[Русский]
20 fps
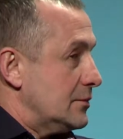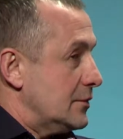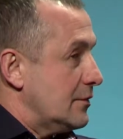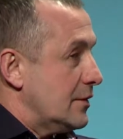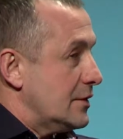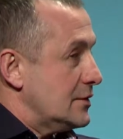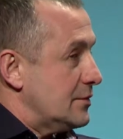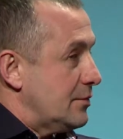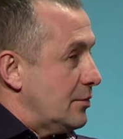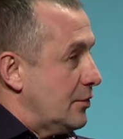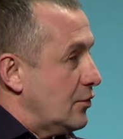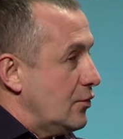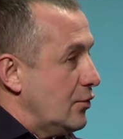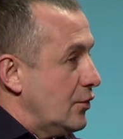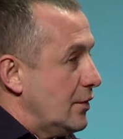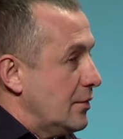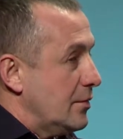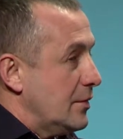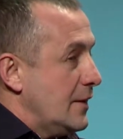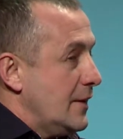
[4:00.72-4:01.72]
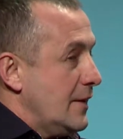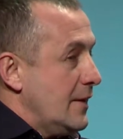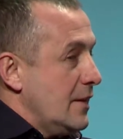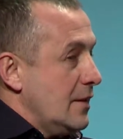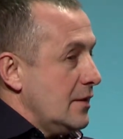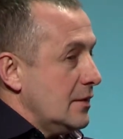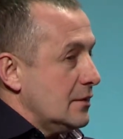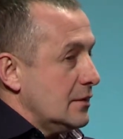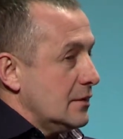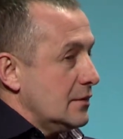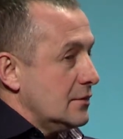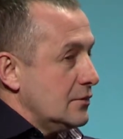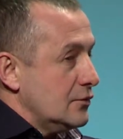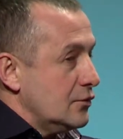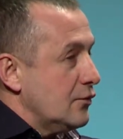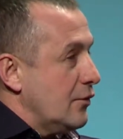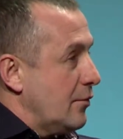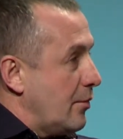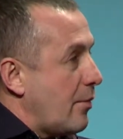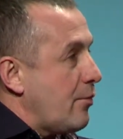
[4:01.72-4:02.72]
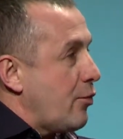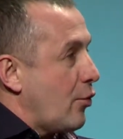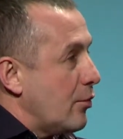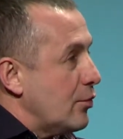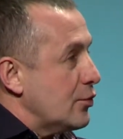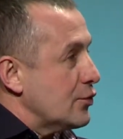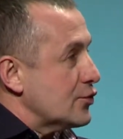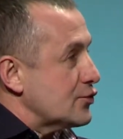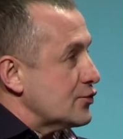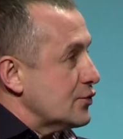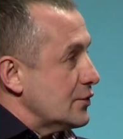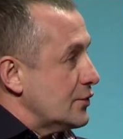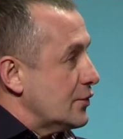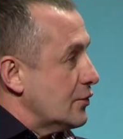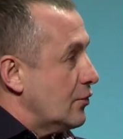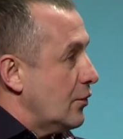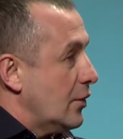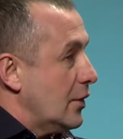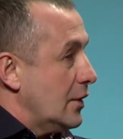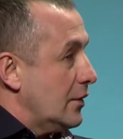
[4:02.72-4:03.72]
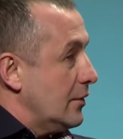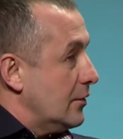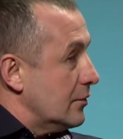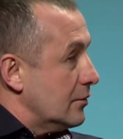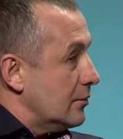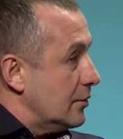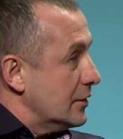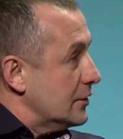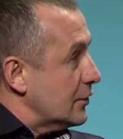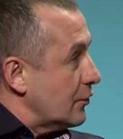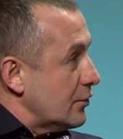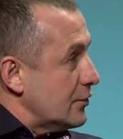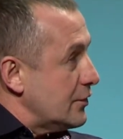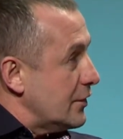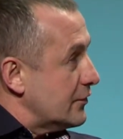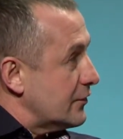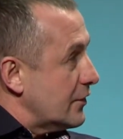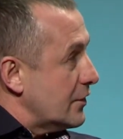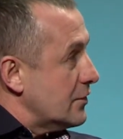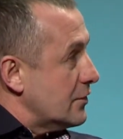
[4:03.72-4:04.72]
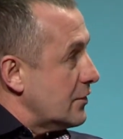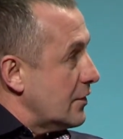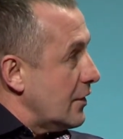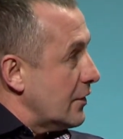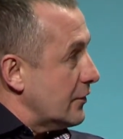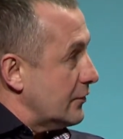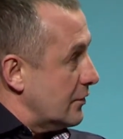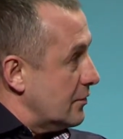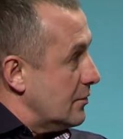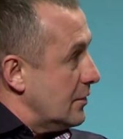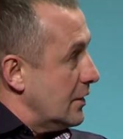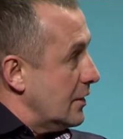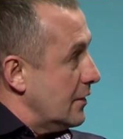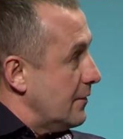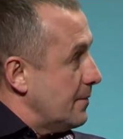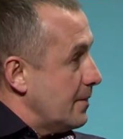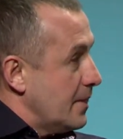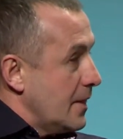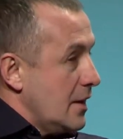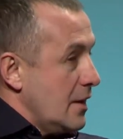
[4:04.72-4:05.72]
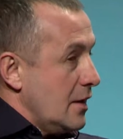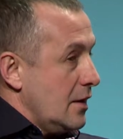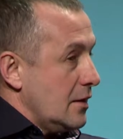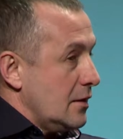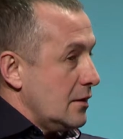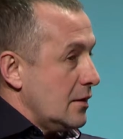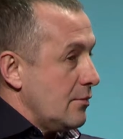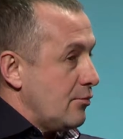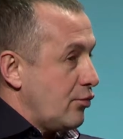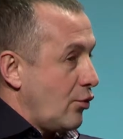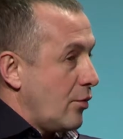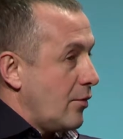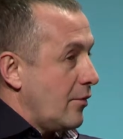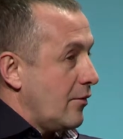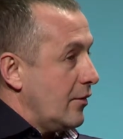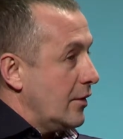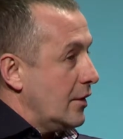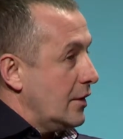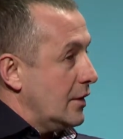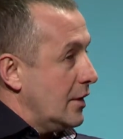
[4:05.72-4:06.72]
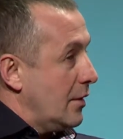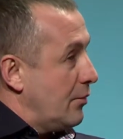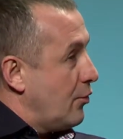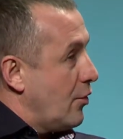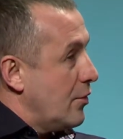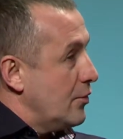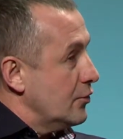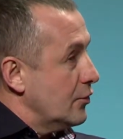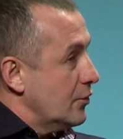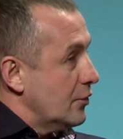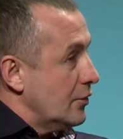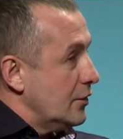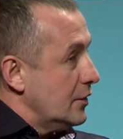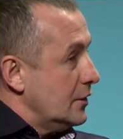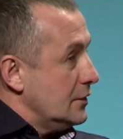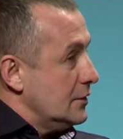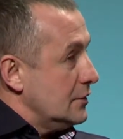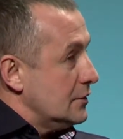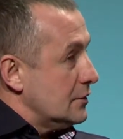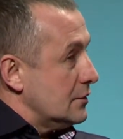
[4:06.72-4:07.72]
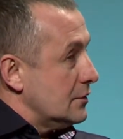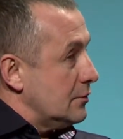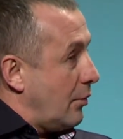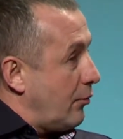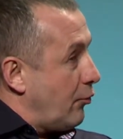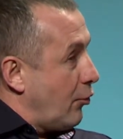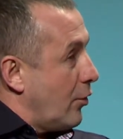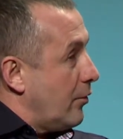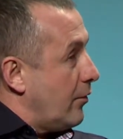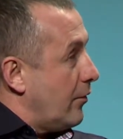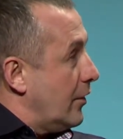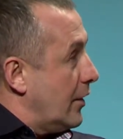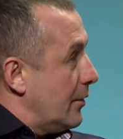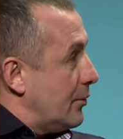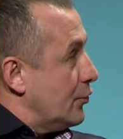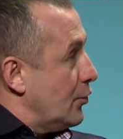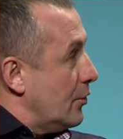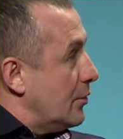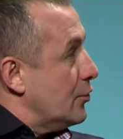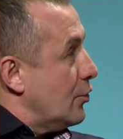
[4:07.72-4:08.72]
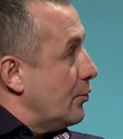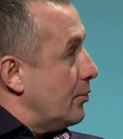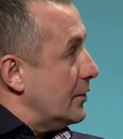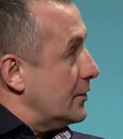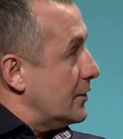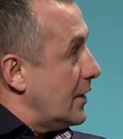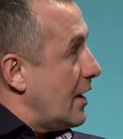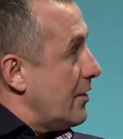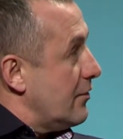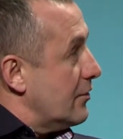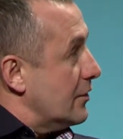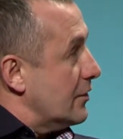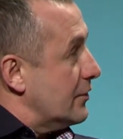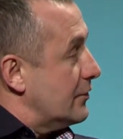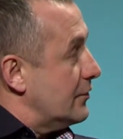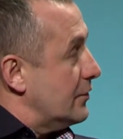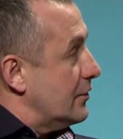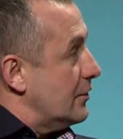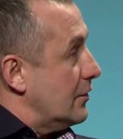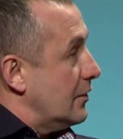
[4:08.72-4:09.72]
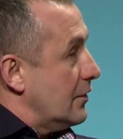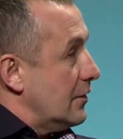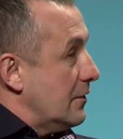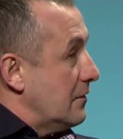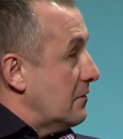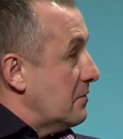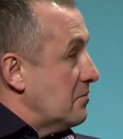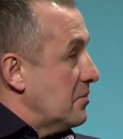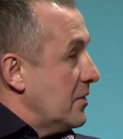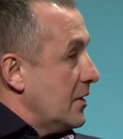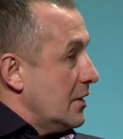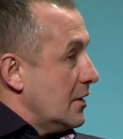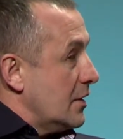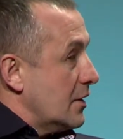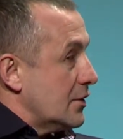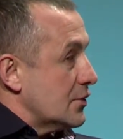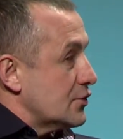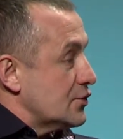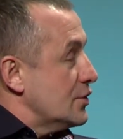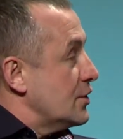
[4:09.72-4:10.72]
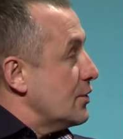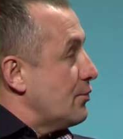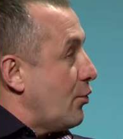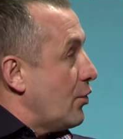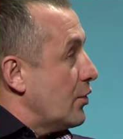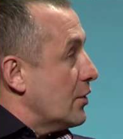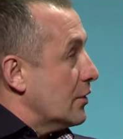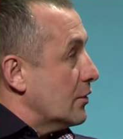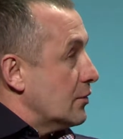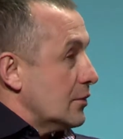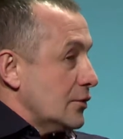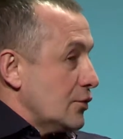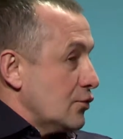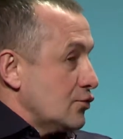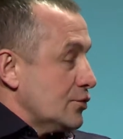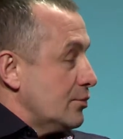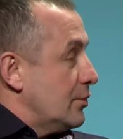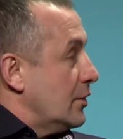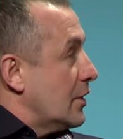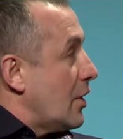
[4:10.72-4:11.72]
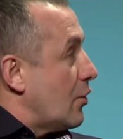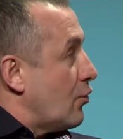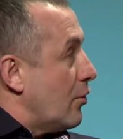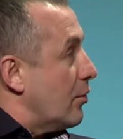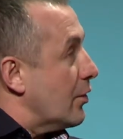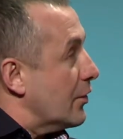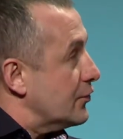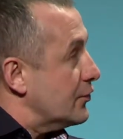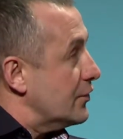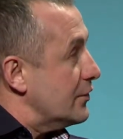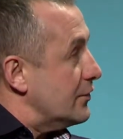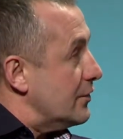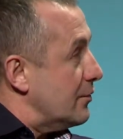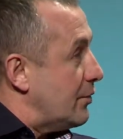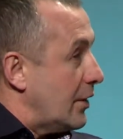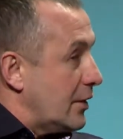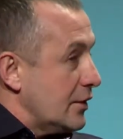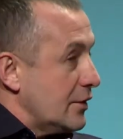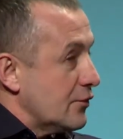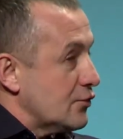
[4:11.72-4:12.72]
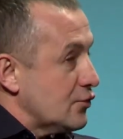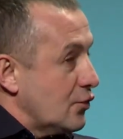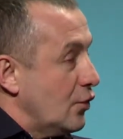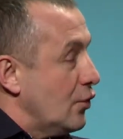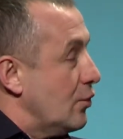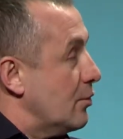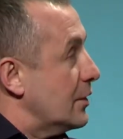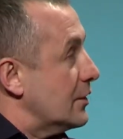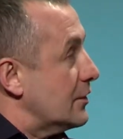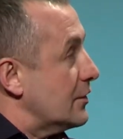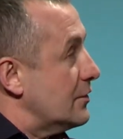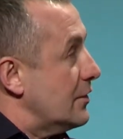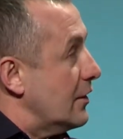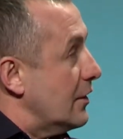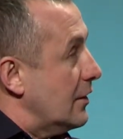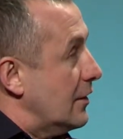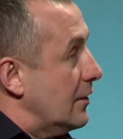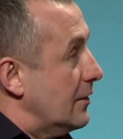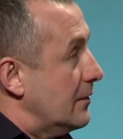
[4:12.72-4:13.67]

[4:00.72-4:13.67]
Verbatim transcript: давайте покурим, э, ну, вы попробуйте, что это такое. И был такой детский интерес, и мы э, пробовали, я помню, э, попробовали, потом оно понравилось, и я даже и не понял, это уже был как образ жизни, приходя в школу мы это делали.